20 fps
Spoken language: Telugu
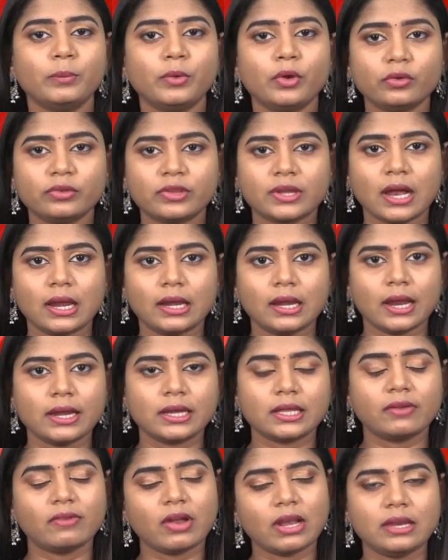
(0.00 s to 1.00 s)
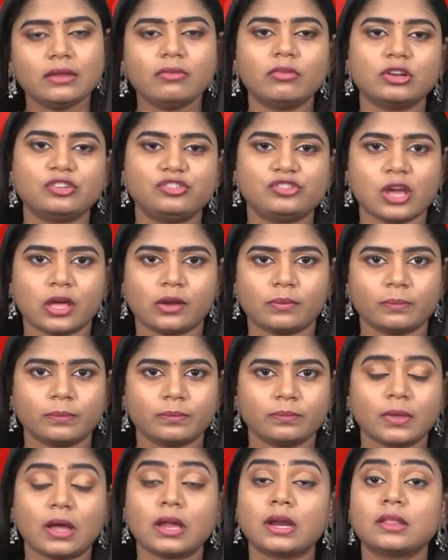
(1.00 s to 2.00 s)
మ్యూజికల్ నైట్కి వెళ్ళి వచ్చారు
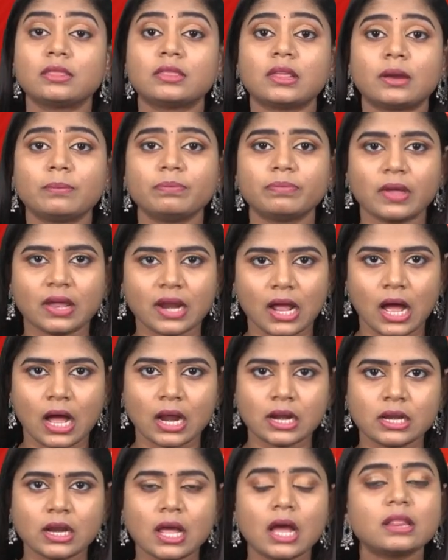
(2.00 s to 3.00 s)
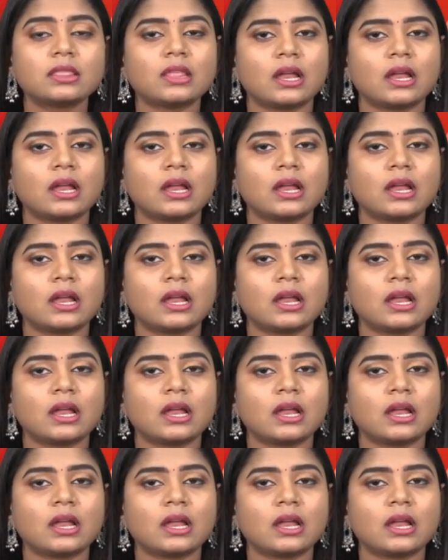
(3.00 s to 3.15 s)
అనంతరం తన అన్న